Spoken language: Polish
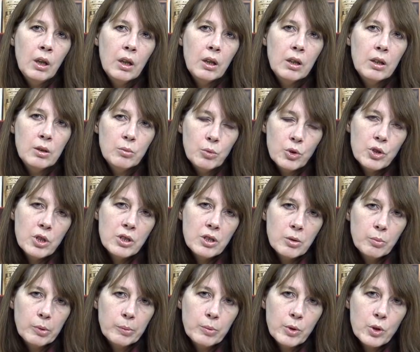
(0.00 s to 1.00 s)
e,
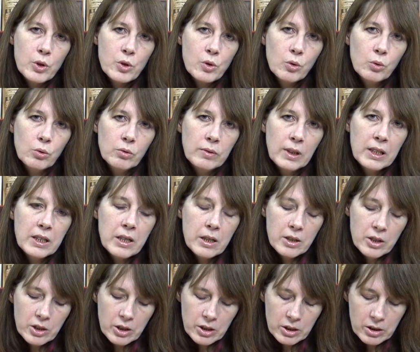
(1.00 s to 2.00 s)
możecie po prostu
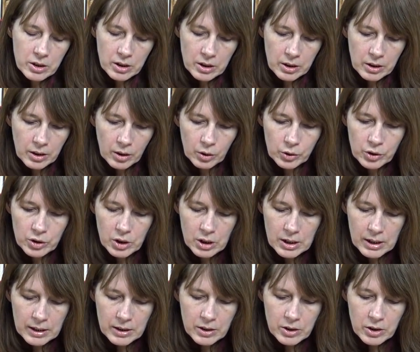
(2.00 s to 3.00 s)
uwalniajcie się,
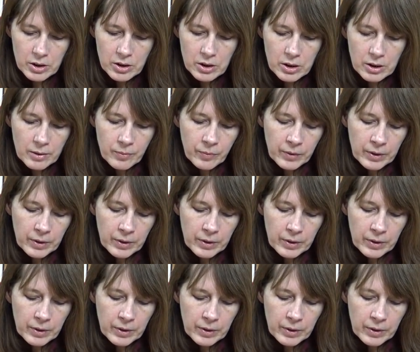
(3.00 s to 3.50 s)
odcinajcie się